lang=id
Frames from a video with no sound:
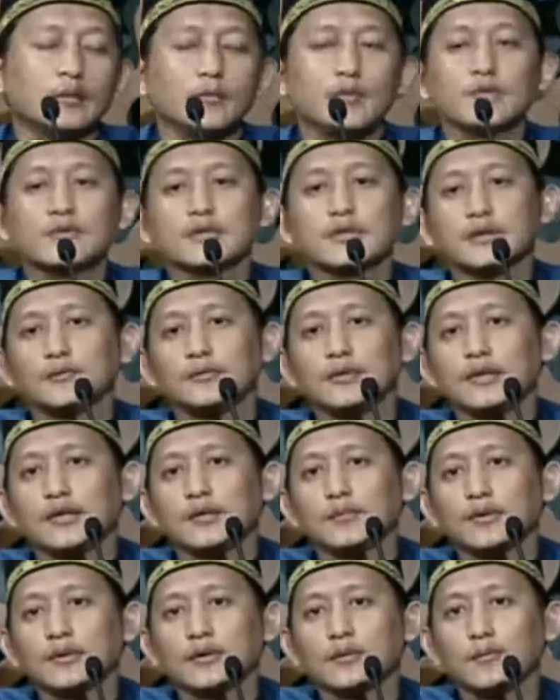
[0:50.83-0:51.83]
Nabi
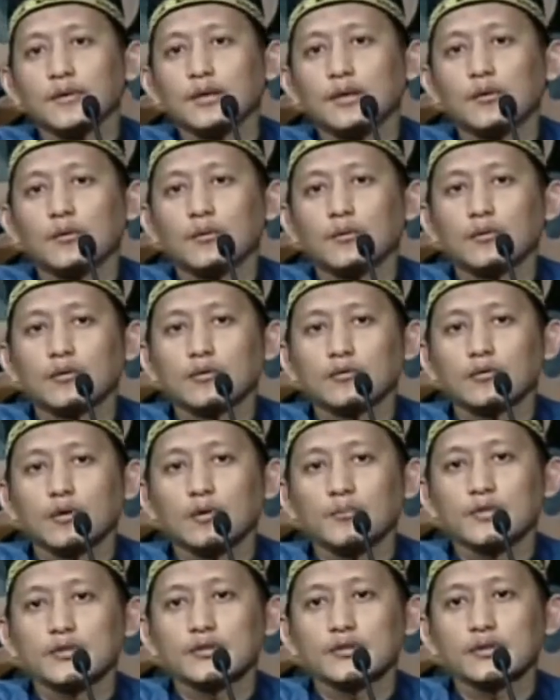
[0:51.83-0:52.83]
bersabda apa kepada
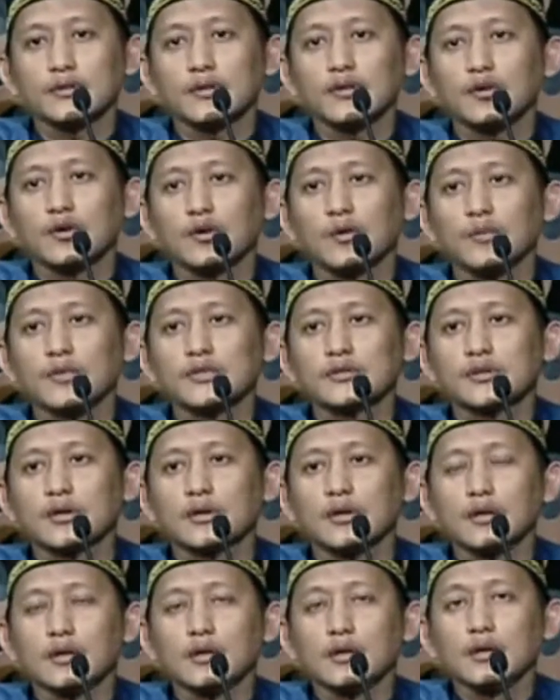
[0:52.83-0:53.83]
Qabisah ya
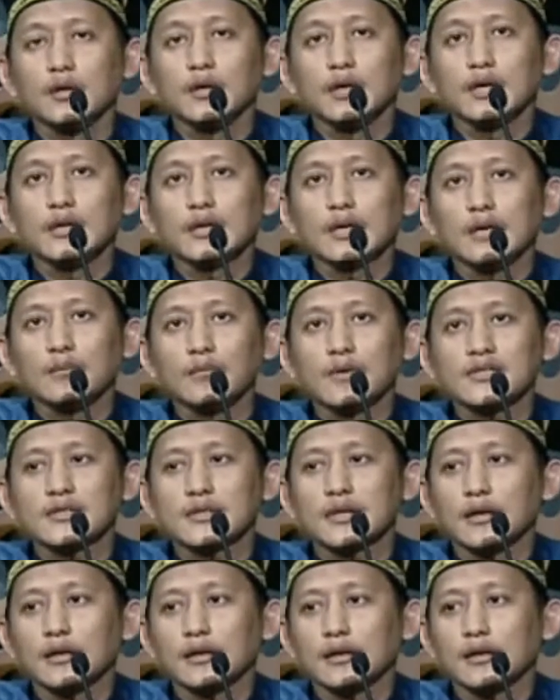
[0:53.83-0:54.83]
Qabisah, "Innal
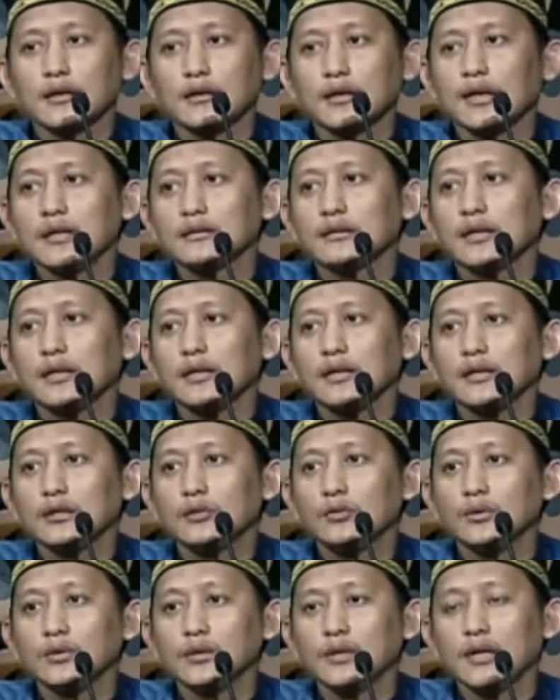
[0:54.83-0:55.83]
mas'alah la
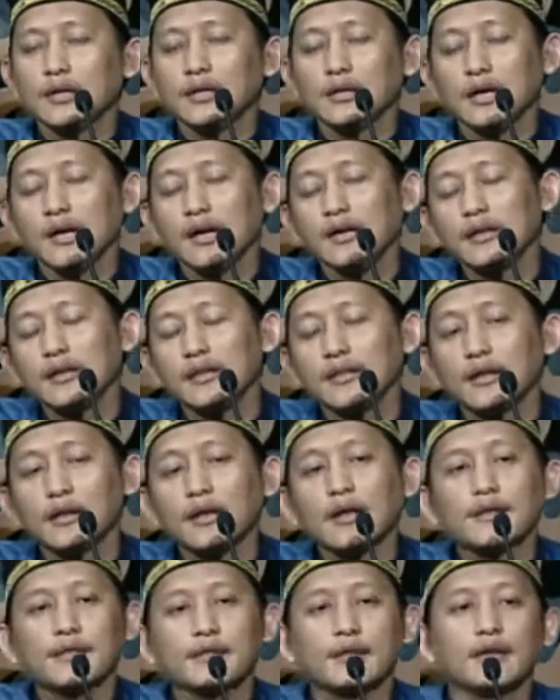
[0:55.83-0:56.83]
tahillu illa li ahadi
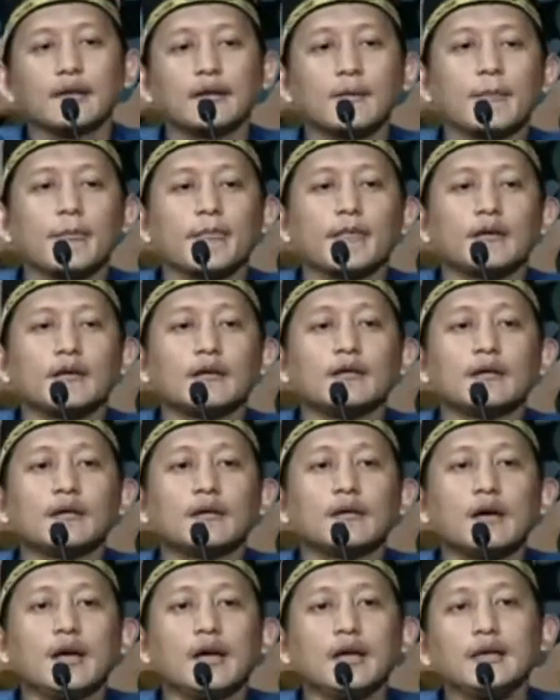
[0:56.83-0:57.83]
salasa.
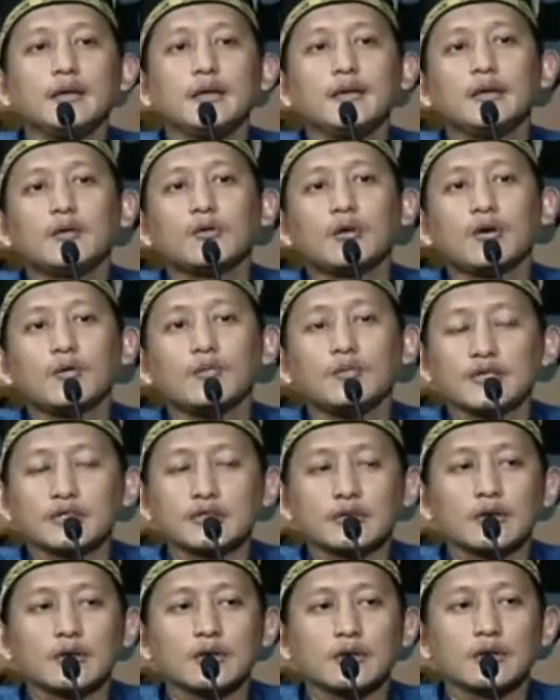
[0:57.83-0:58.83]
Hai
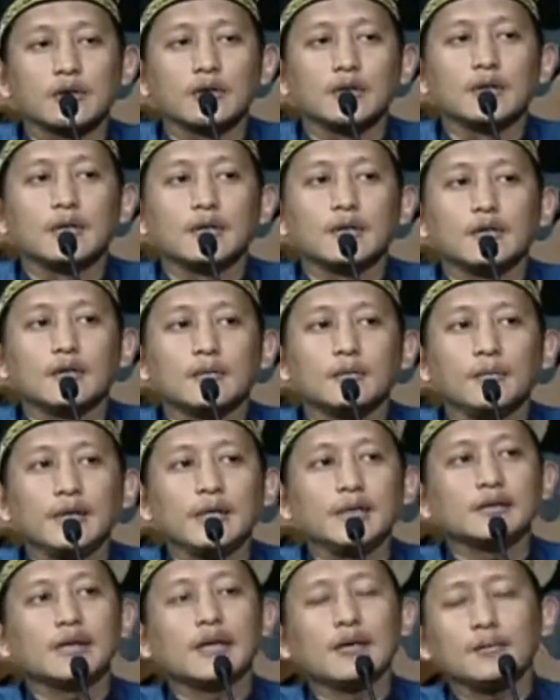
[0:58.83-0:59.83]
Qabisah,
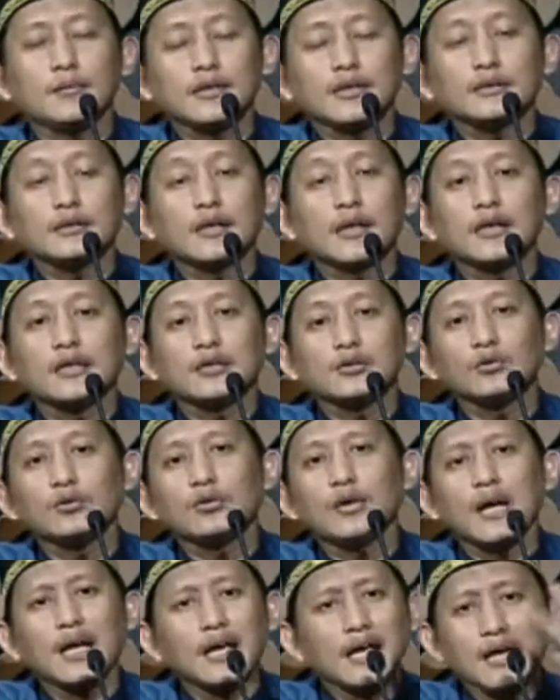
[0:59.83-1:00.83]
Minta-minta
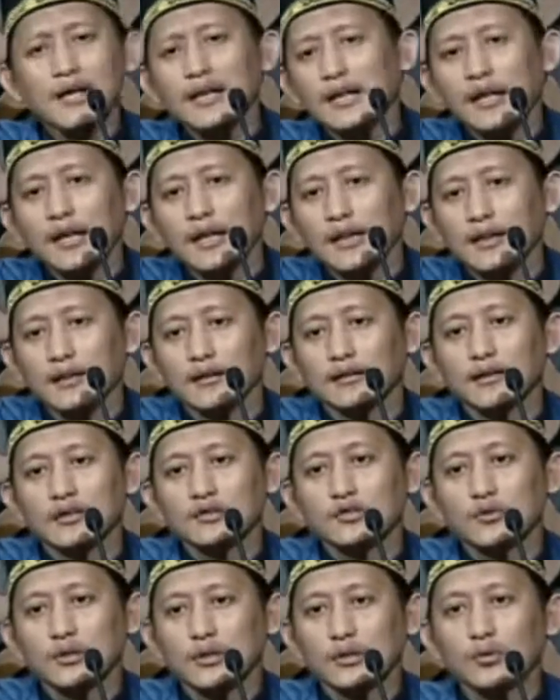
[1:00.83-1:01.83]
itu nggak halal
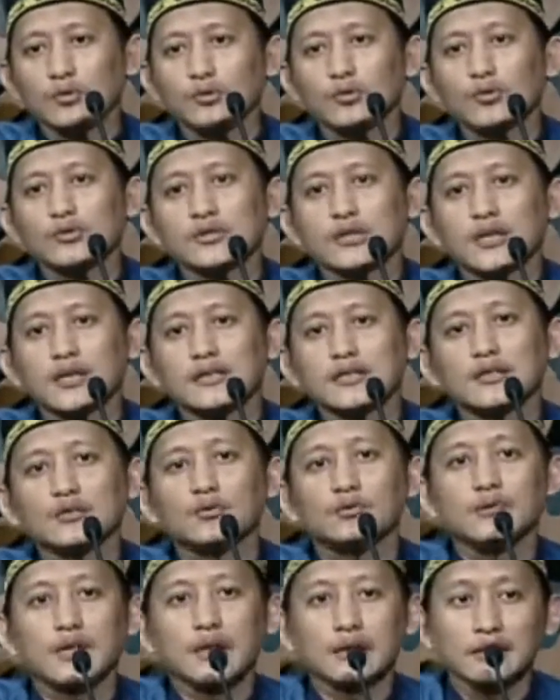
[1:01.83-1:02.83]
kecuali untuk salah
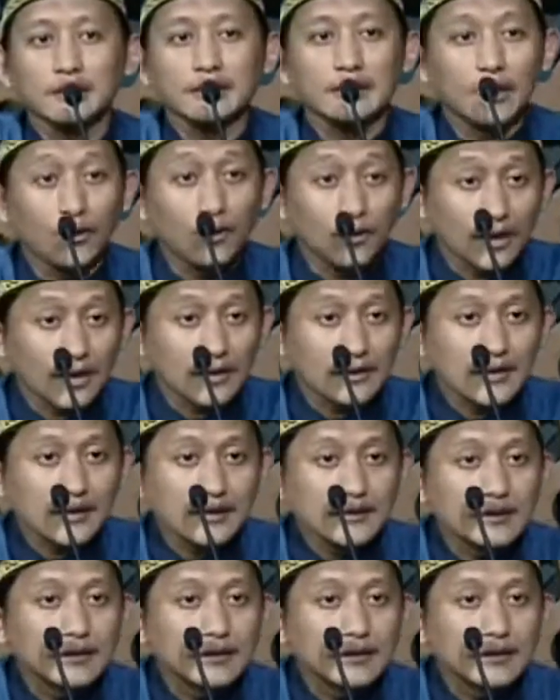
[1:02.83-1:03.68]
satu dari tiga orang